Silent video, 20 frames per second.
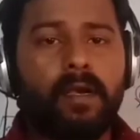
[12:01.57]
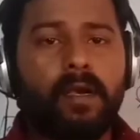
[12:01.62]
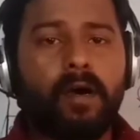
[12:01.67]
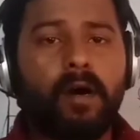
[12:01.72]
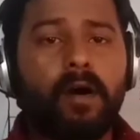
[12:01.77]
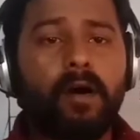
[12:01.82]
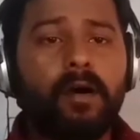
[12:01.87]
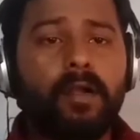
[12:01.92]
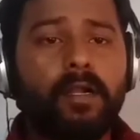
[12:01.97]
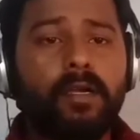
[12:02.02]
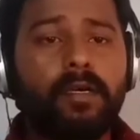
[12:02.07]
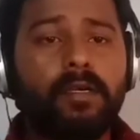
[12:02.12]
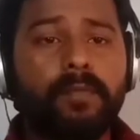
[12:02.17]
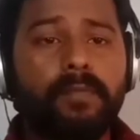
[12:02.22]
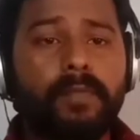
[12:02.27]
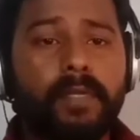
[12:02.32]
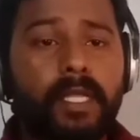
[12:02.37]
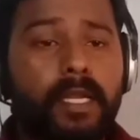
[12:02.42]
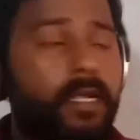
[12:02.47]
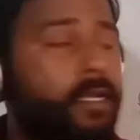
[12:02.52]
और
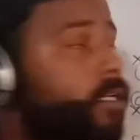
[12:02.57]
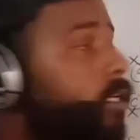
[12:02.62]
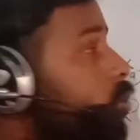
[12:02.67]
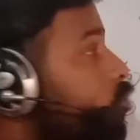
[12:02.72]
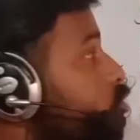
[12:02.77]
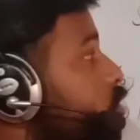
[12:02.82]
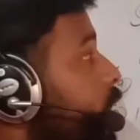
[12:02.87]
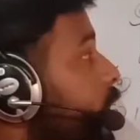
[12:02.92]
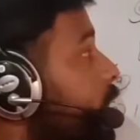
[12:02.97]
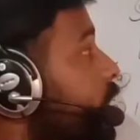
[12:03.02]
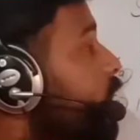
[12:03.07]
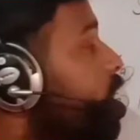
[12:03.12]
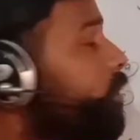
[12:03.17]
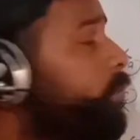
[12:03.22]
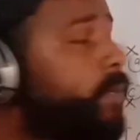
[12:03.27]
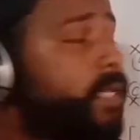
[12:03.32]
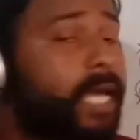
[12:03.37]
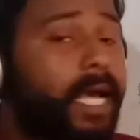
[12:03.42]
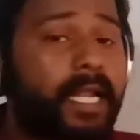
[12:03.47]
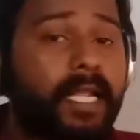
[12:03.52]
मेरा ये जो चैनल
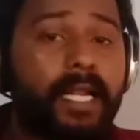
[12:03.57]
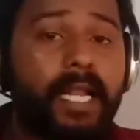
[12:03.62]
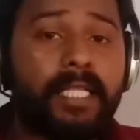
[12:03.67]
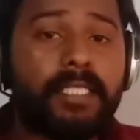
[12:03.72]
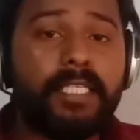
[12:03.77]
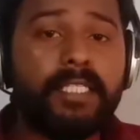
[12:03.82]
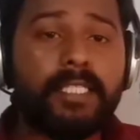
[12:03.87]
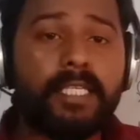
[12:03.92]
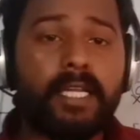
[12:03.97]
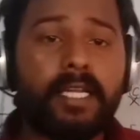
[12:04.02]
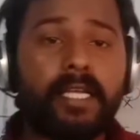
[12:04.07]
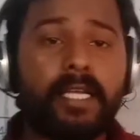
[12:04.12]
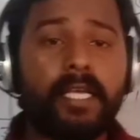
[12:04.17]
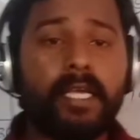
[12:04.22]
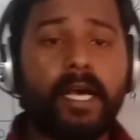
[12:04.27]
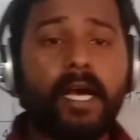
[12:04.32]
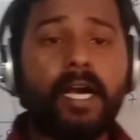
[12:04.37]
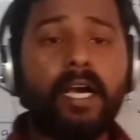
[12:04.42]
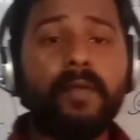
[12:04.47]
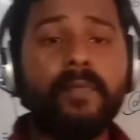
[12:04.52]
है आर क्लासेस करके
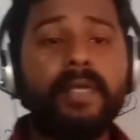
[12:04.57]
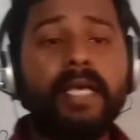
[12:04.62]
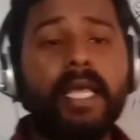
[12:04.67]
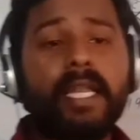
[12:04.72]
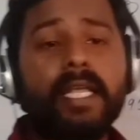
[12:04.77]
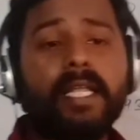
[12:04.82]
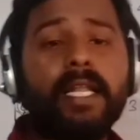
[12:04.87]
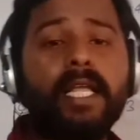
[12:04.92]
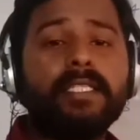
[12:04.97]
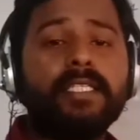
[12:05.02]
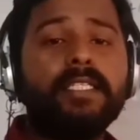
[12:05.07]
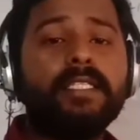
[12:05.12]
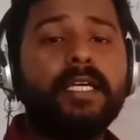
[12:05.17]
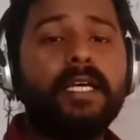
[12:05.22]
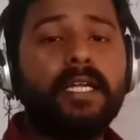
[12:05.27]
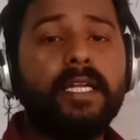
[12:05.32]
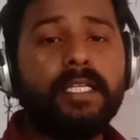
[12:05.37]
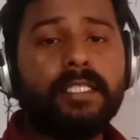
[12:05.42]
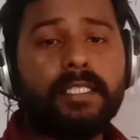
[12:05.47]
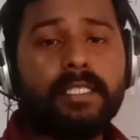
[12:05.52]
अगर आर क्लासेस
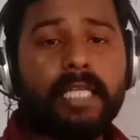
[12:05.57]
करने